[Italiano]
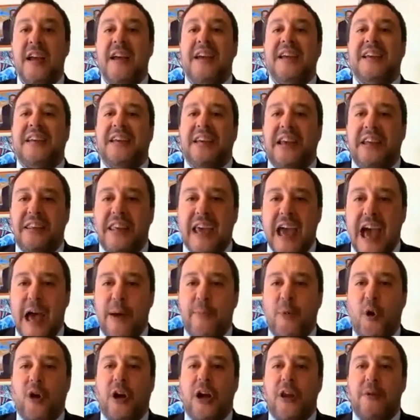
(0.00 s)

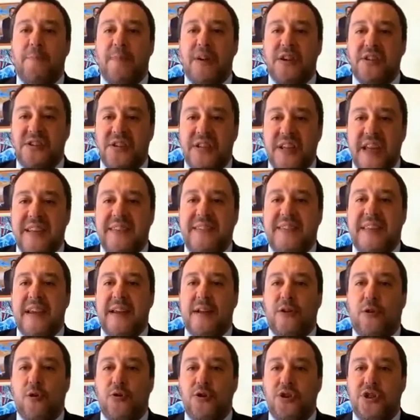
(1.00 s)
Chiediamo che il Presidente del
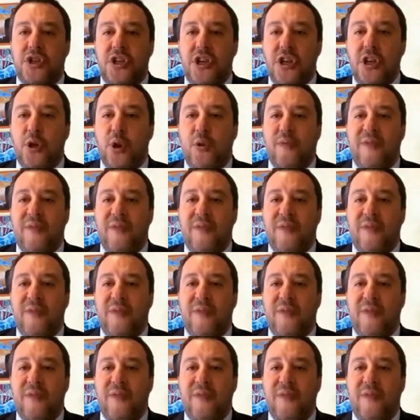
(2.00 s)
Consiglio